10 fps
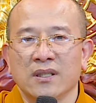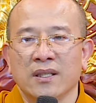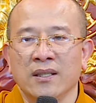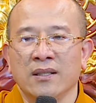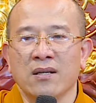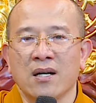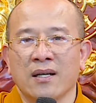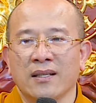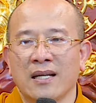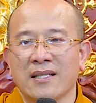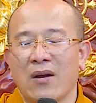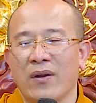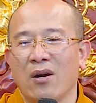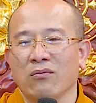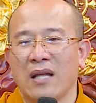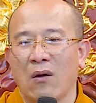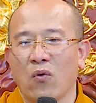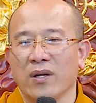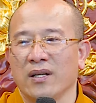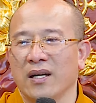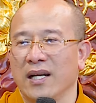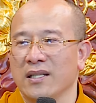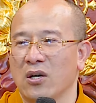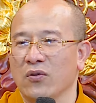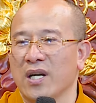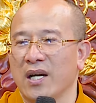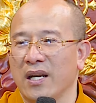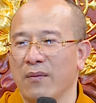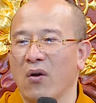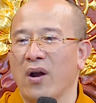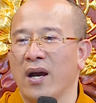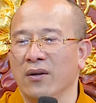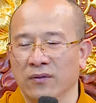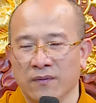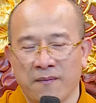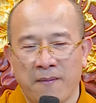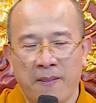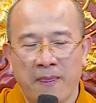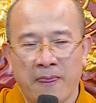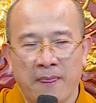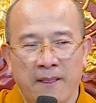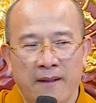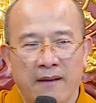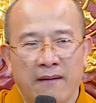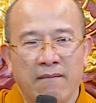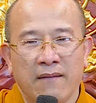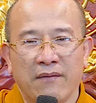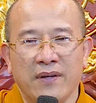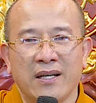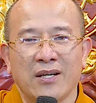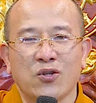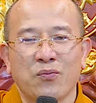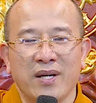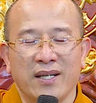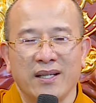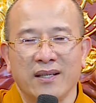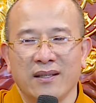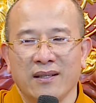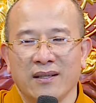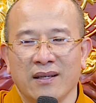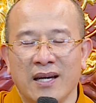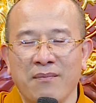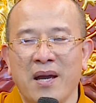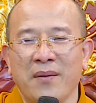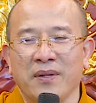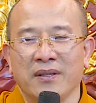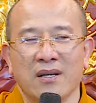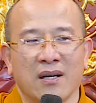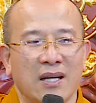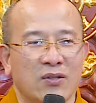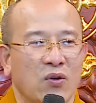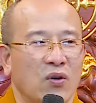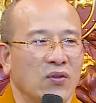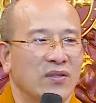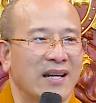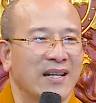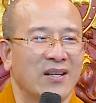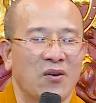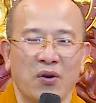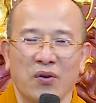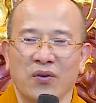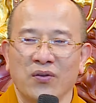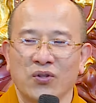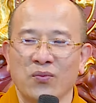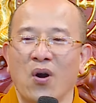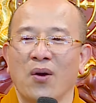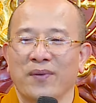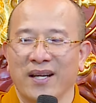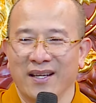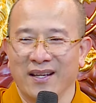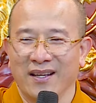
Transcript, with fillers: thế thì thường là tại sao lại ông táo quân lên trầu rời để báo cáo là vì đại chúng biết ấy, cái bếp ấy thường là chỗ gia đình ngồi sum họp đấy